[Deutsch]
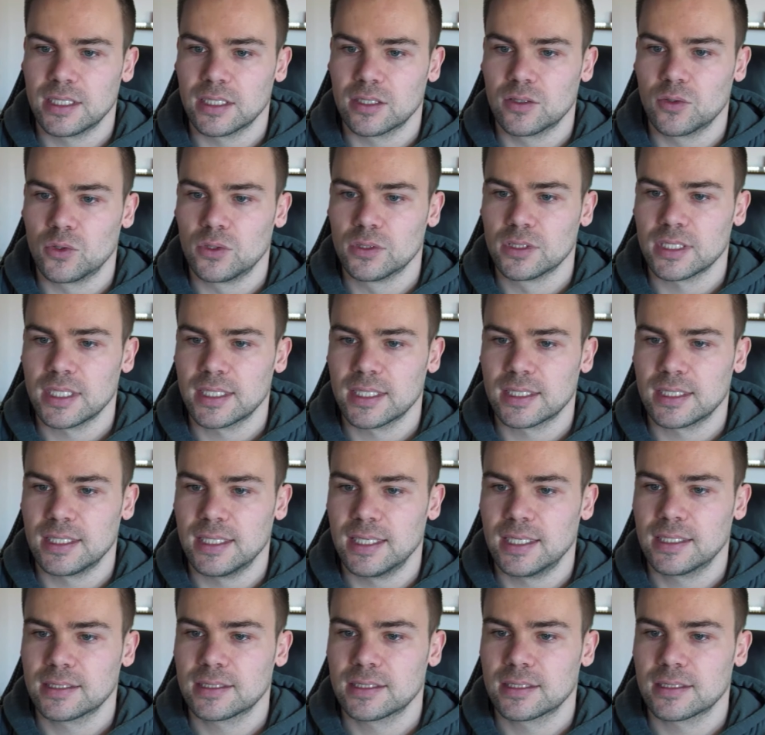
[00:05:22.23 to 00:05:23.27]
Der Grund
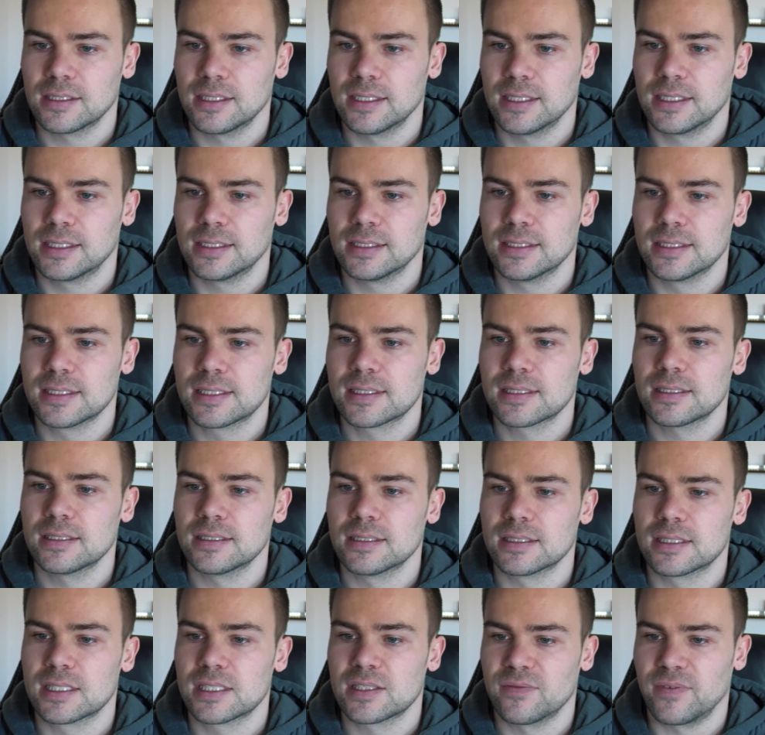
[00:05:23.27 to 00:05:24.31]
erklärt, er ist
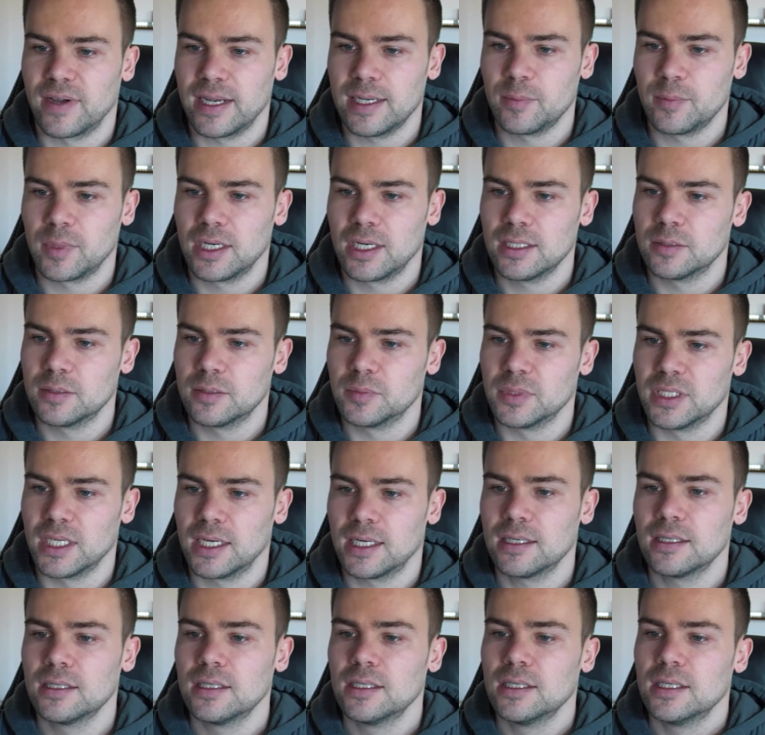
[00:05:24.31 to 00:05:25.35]
äh, zweimal im
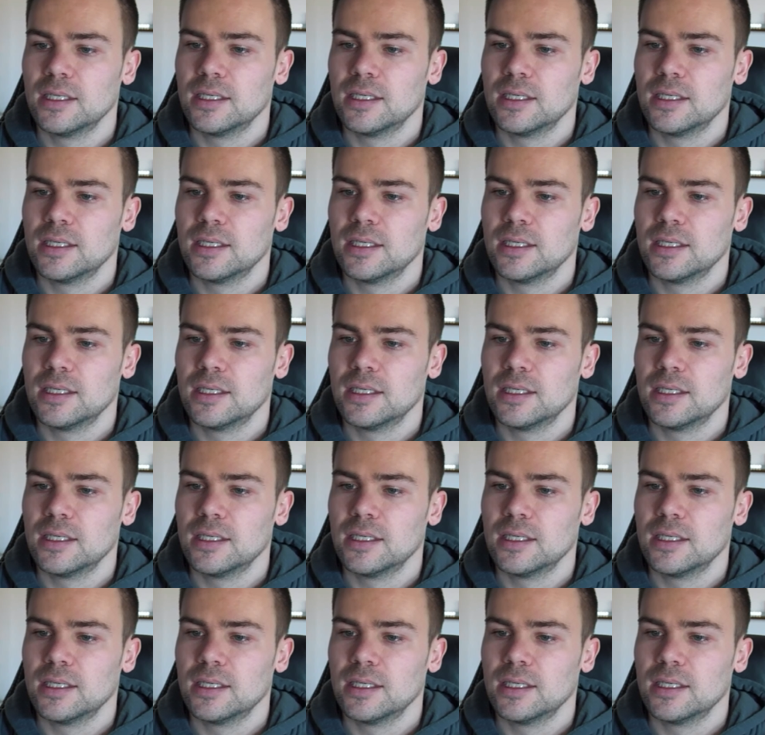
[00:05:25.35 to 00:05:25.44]
Jahr